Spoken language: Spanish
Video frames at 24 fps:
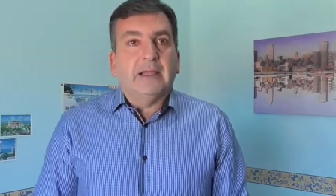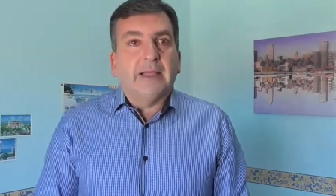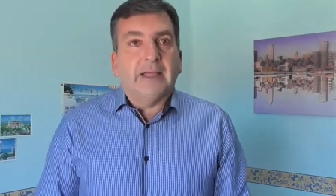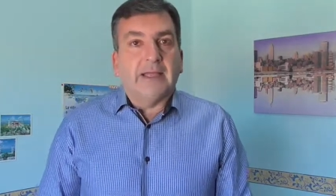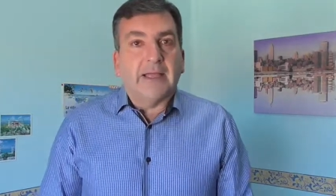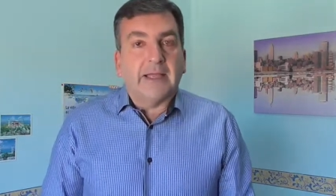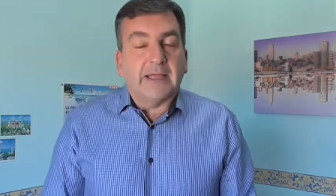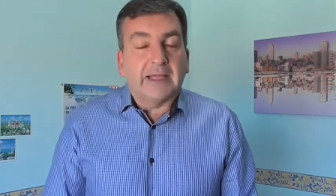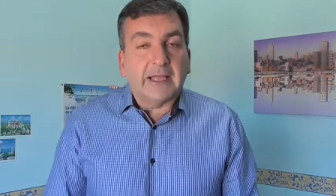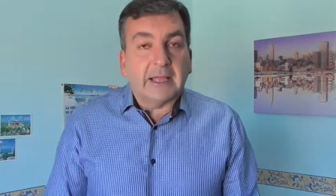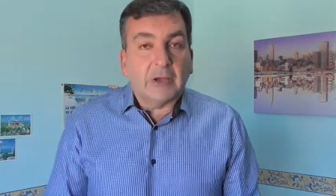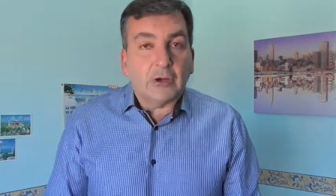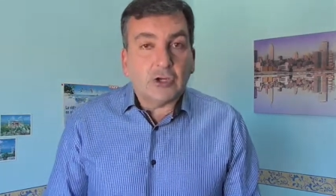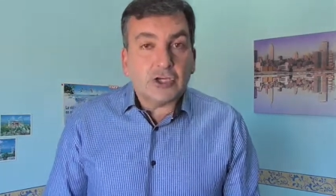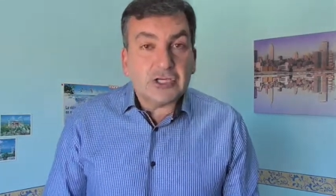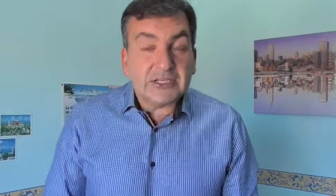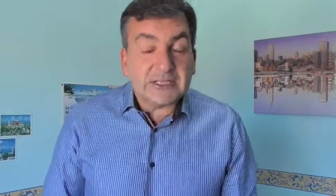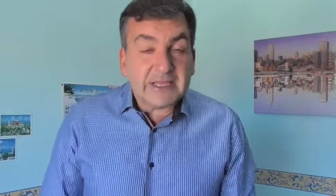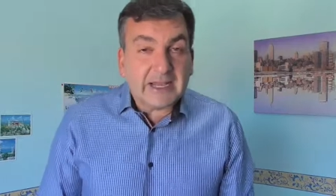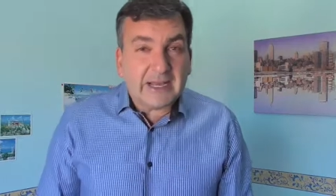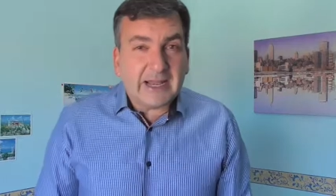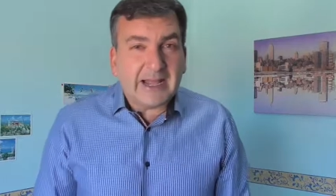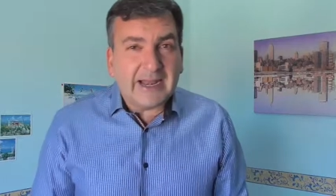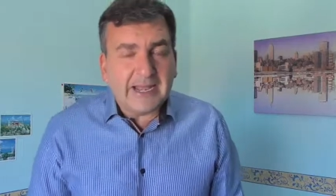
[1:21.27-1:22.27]
¿En qué
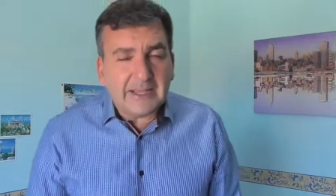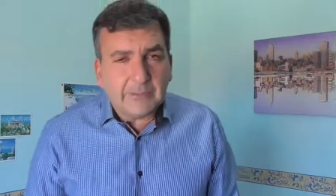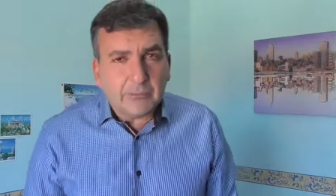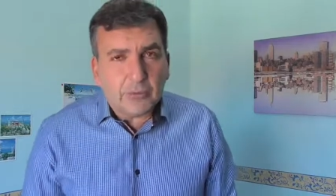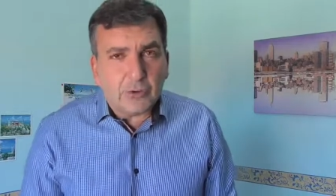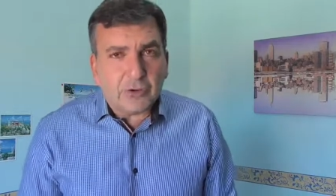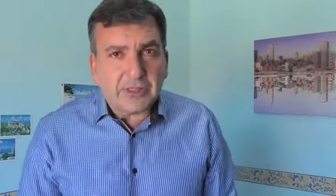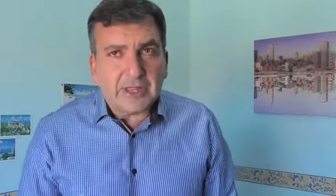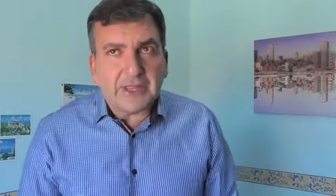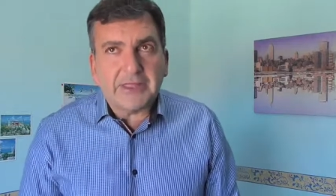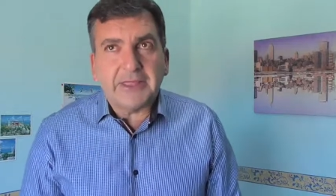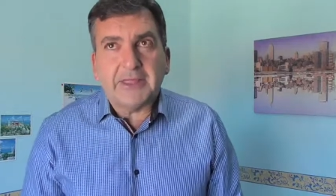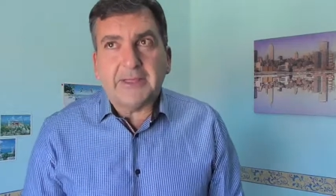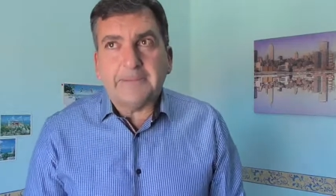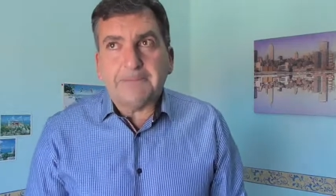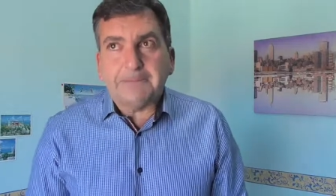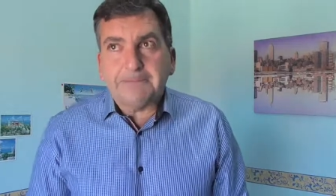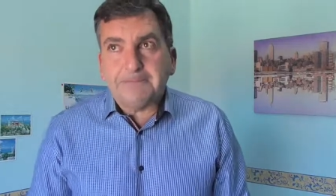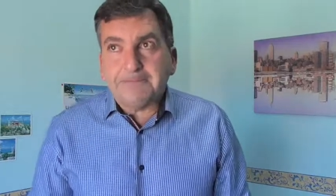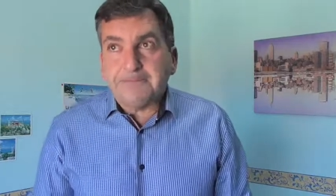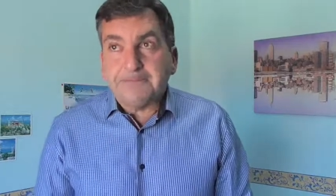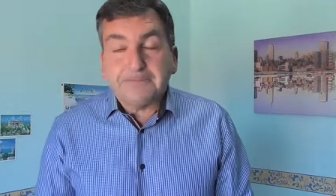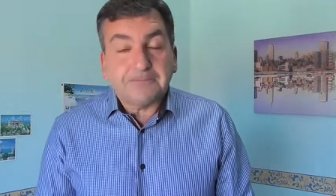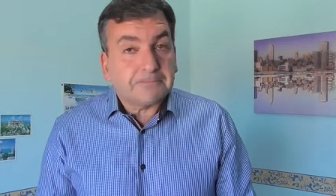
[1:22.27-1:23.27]
consiste la ley
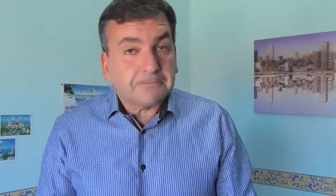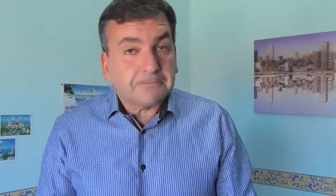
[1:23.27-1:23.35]
Mordaza?